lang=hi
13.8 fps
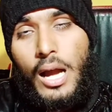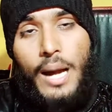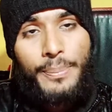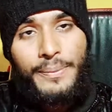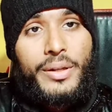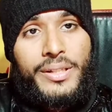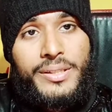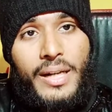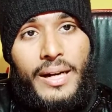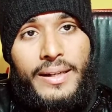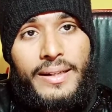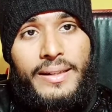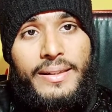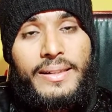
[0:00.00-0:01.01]
आपके लिए
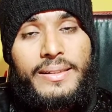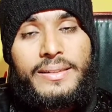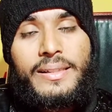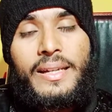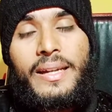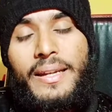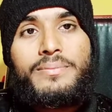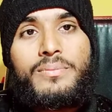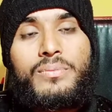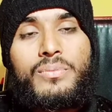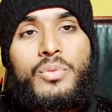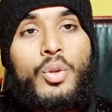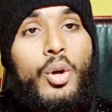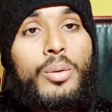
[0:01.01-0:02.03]
स्टार्टिंग करते हैं
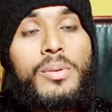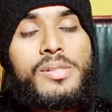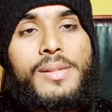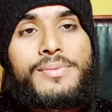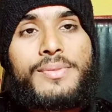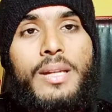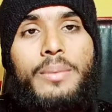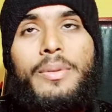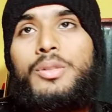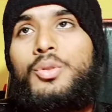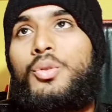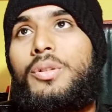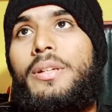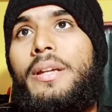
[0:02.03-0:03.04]
नॉर्मल सब्सक्राइबर
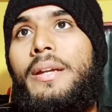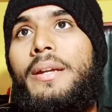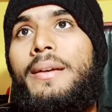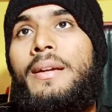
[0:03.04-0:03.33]
जो कि